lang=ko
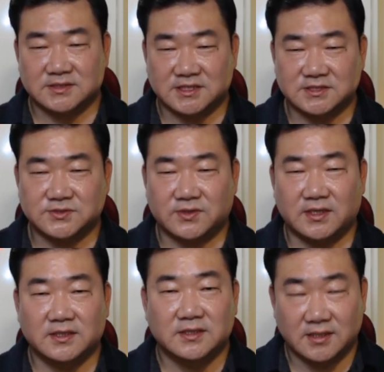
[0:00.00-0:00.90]
사실
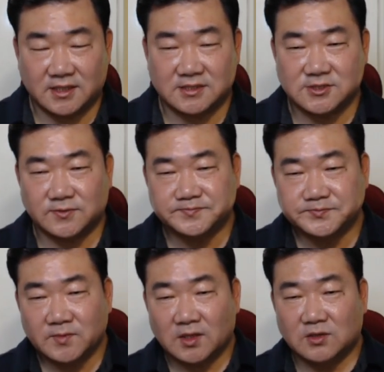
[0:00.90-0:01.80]
수가 있겠죠.
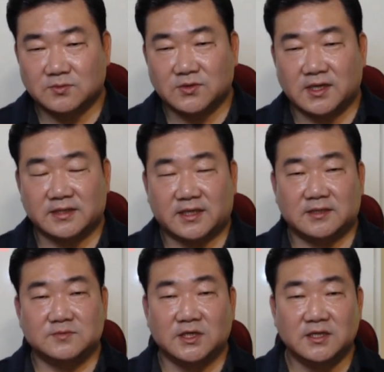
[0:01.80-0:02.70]
거북이가
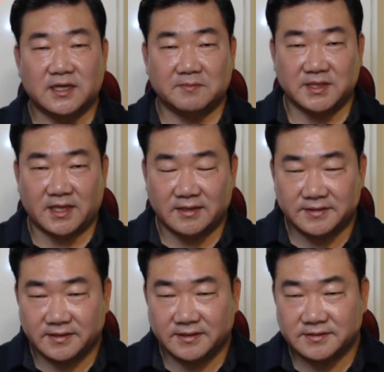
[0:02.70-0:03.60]
나름 열일합니다.
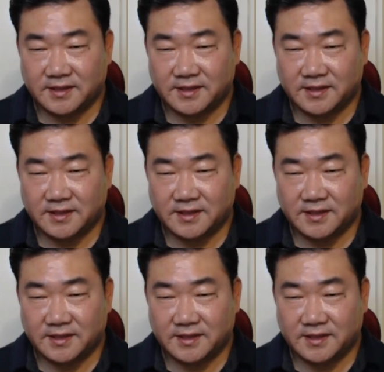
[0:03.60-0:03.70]
예.